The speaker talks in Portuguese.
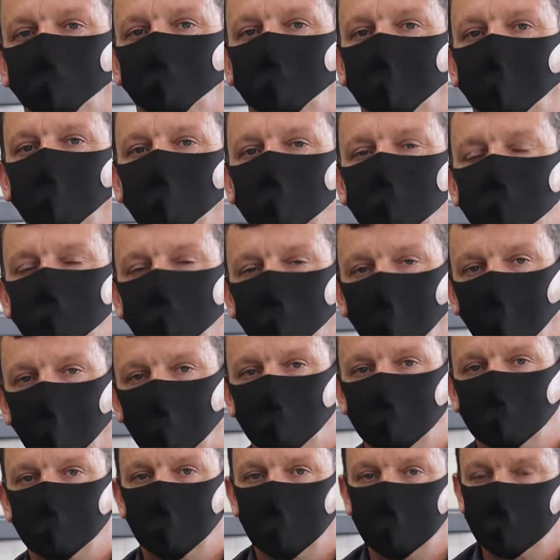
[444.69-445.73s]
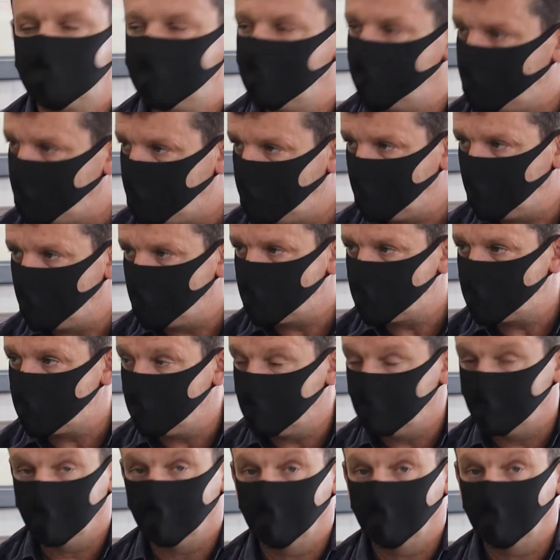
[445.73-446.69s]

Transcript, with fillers: pelos votos recebidos